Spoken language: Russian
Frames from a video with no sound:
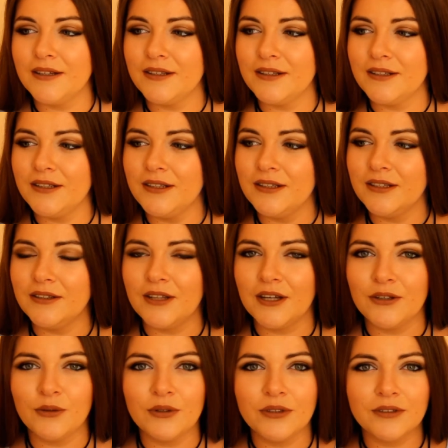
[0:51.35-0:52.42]
и
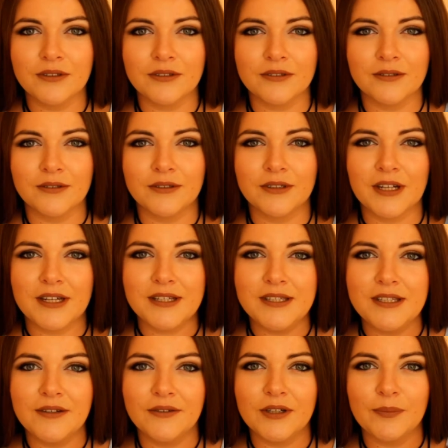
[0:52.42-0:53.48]
дает э,
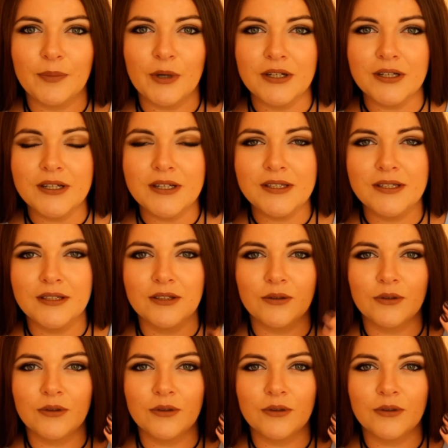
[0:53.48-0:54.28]
красивое покрытие,